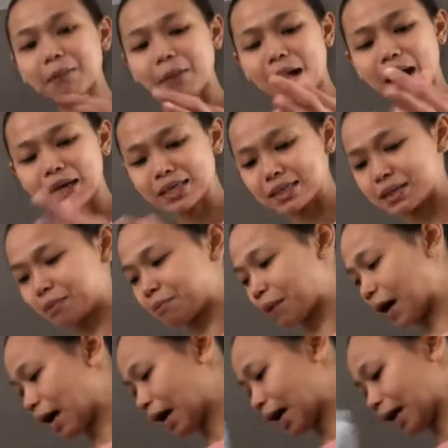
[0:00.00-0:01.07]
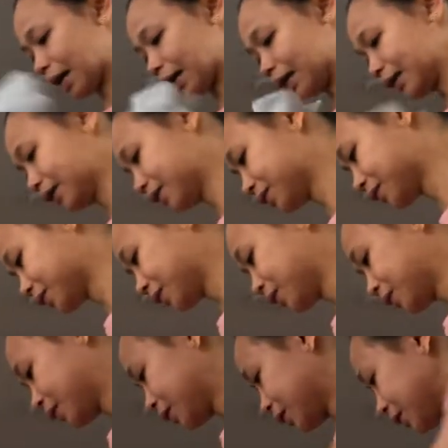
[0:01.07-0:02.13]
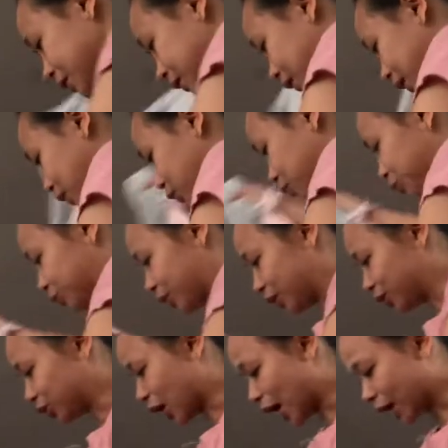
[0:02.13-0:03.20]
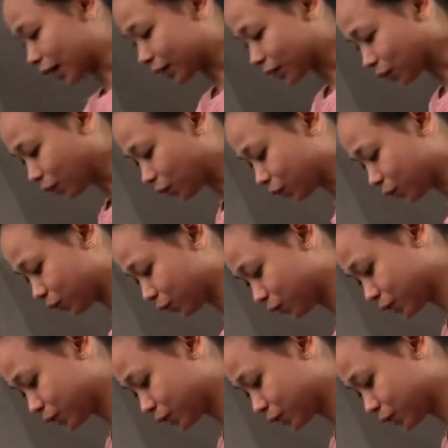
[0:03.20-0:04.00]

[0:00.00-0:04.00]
labas ng bahay. Tanggalin ko muna yung jacket ko.